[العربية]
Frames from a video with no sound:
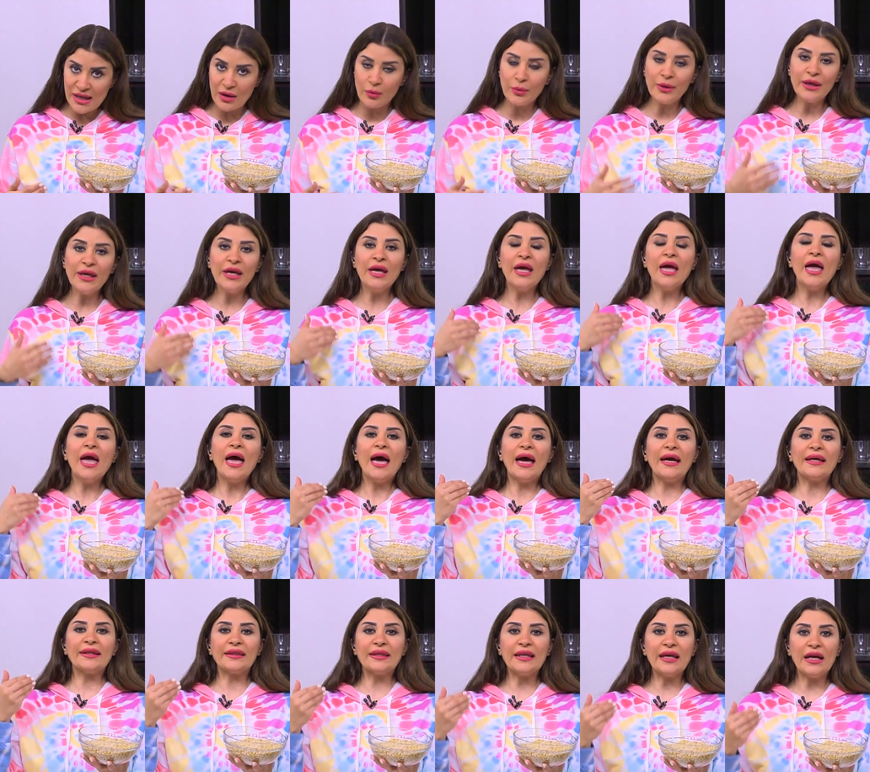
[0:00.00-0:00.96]
قوي
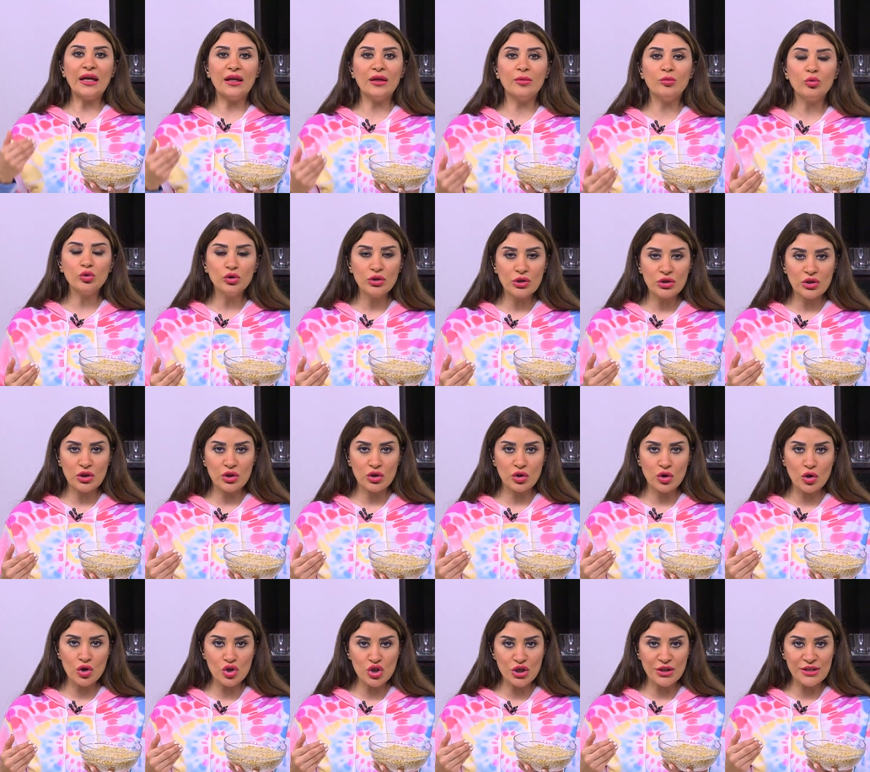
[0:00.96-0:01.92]
هيتنقع لمدة
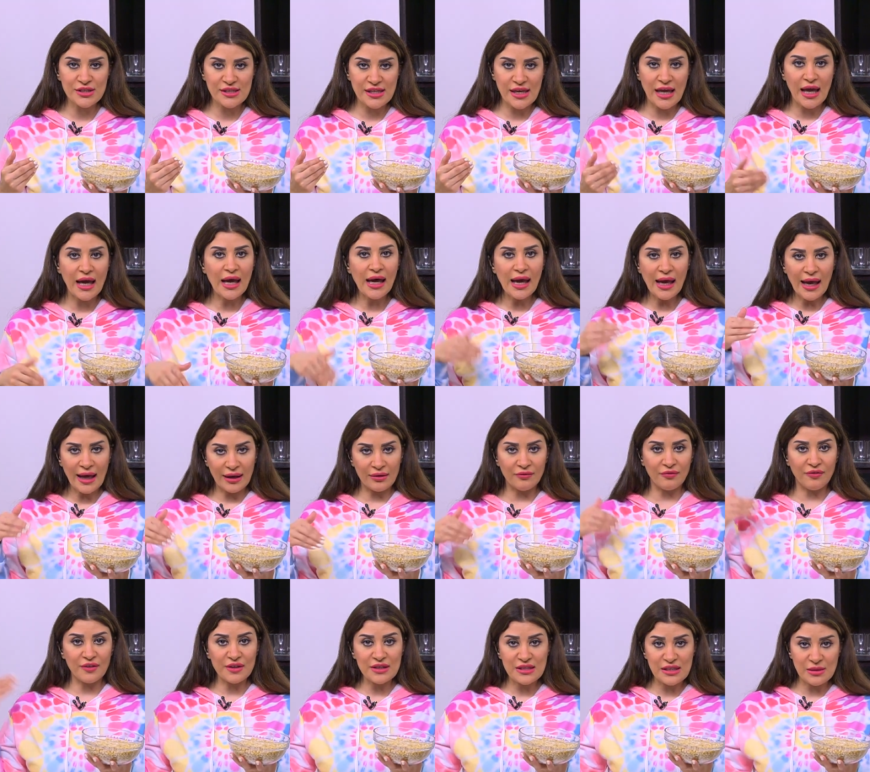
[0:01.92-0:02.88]
12 ساعة
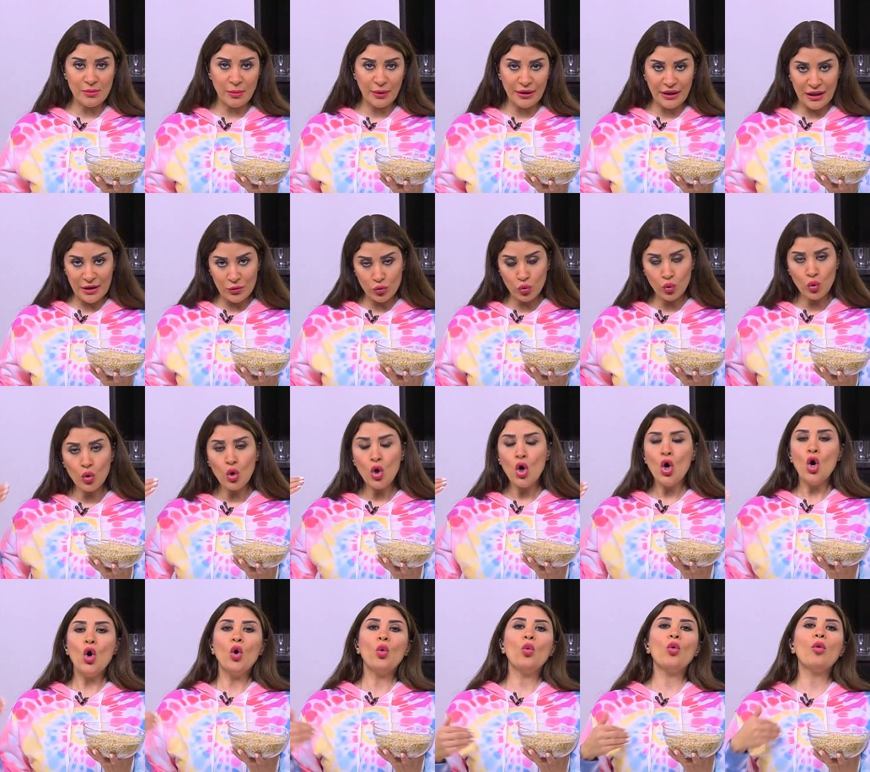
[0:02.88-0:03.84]
هنفضي ميته
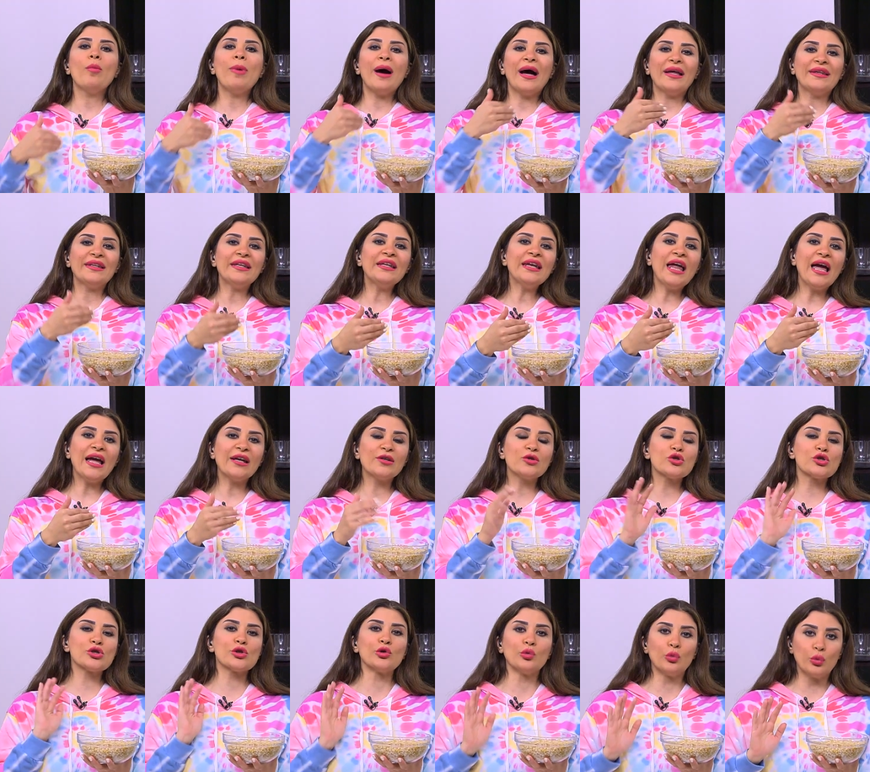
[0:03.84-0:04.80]
وبعدين
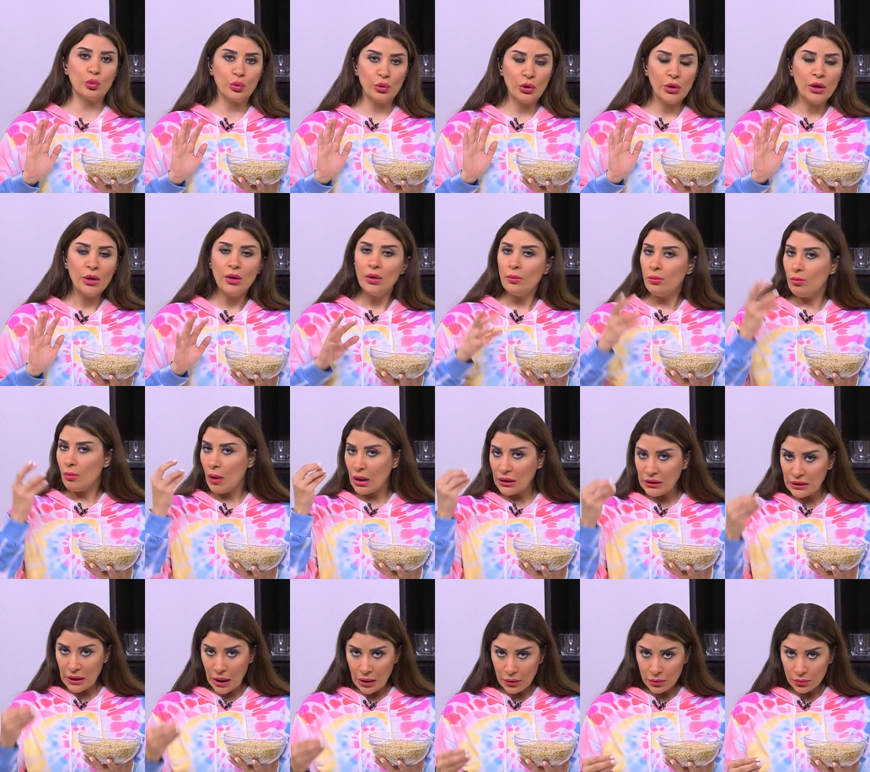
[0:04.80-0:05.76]
هنسلقه
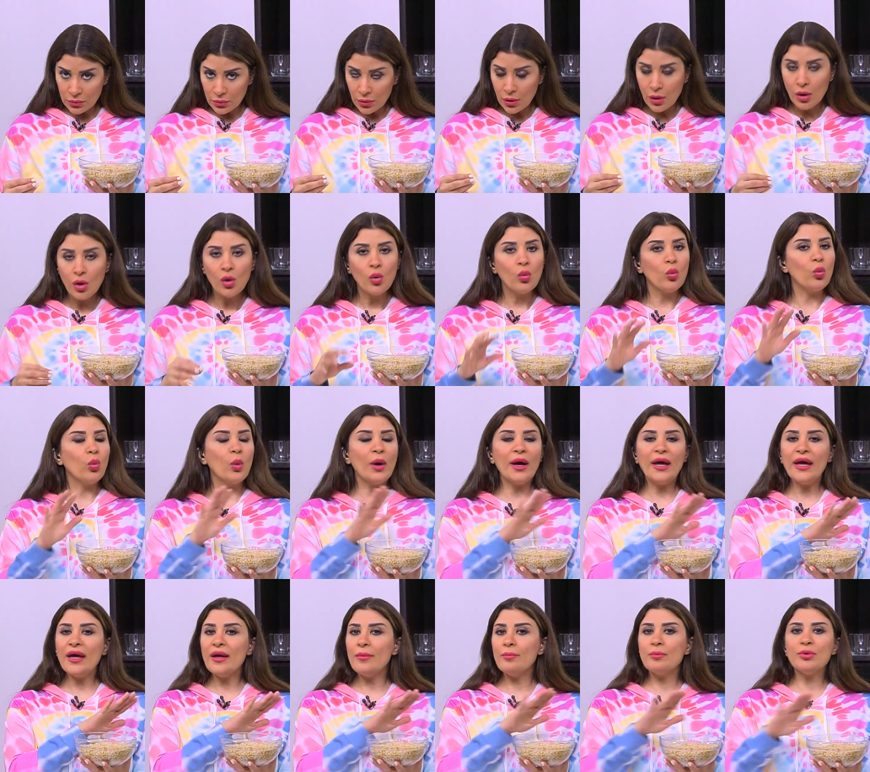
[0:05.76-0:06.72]
مية
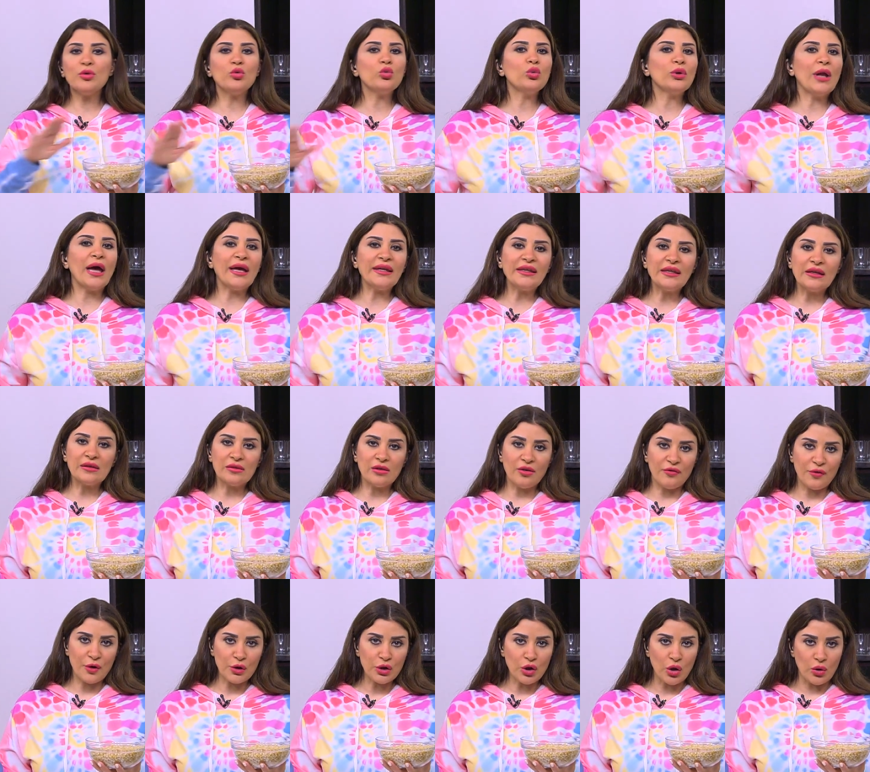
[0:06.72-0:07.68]
وبدون أي
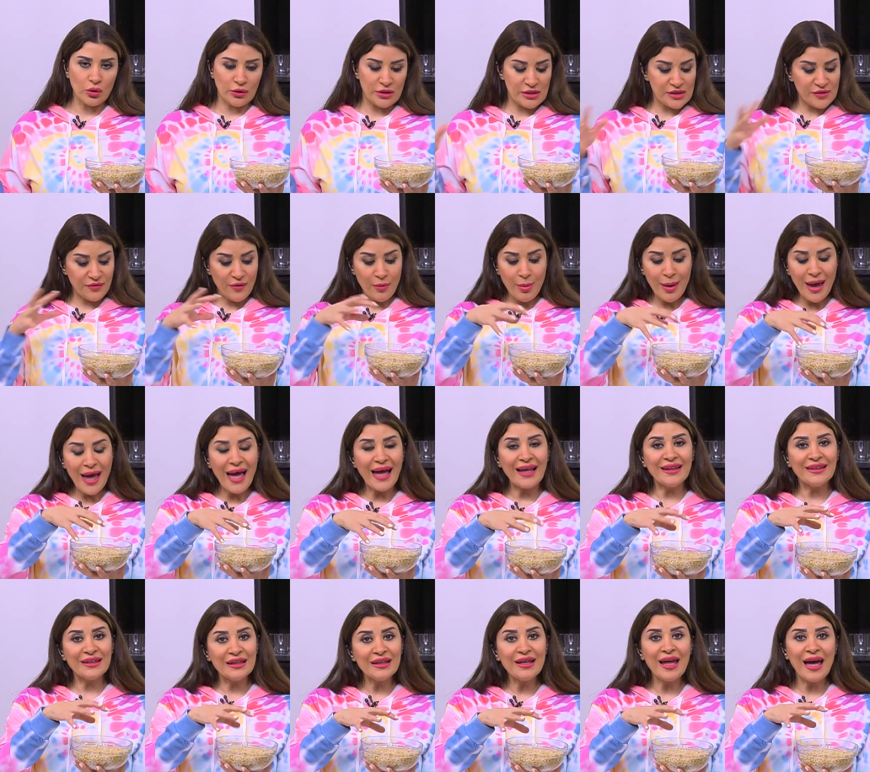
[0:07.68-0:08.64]
إضافات خالص فبقى
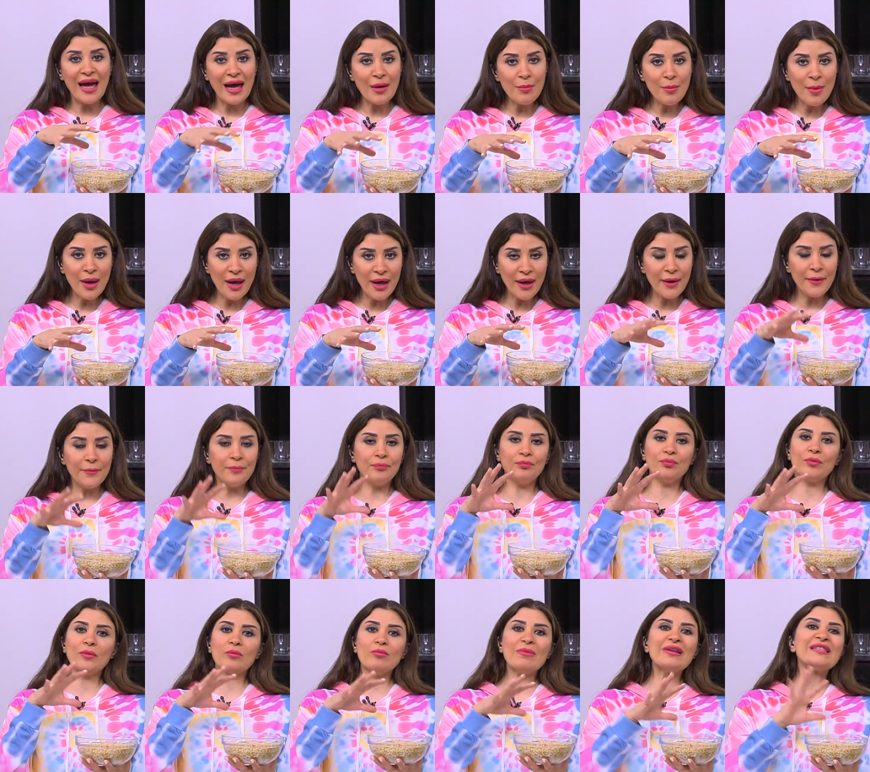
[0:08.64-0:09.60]
عندنا قمح
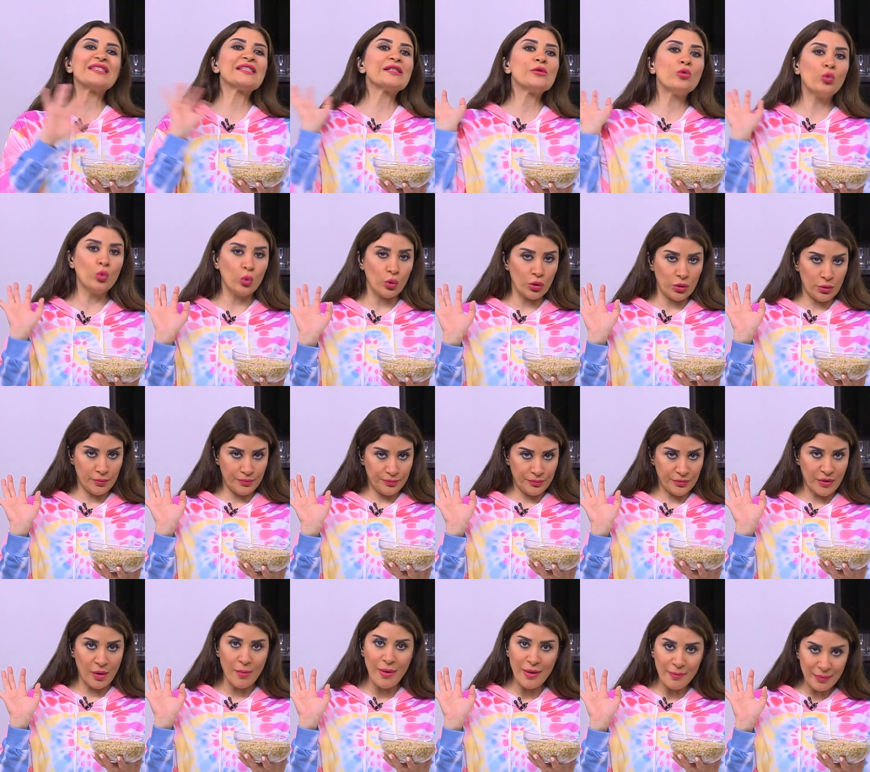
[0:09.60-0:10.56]
مسلوق
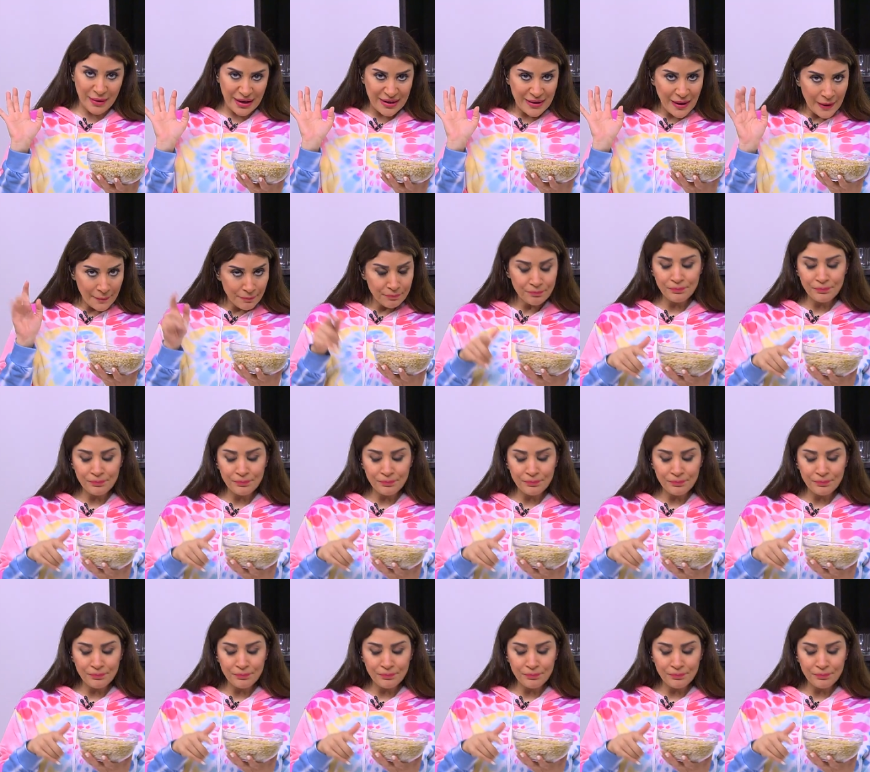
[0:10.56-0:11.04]
تمام كده